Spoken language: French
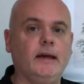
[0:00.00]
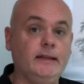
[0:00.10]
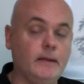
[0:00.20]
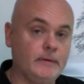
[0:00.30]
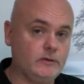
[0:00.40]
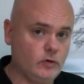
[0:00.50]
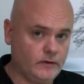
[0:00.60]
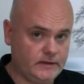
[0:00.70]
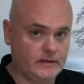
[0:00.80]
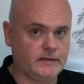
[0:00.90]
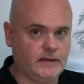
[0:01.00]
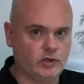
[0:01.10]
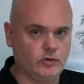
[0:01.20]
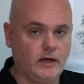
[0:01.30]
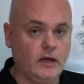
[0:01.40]
Il n'a pas su investir cet
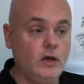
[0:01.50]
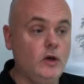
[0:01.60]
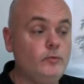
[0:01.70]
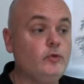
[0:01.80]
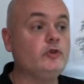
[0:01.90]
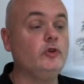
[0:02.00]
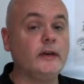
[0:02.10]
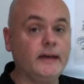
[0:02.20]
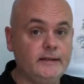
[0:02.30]
argent-là pour se créer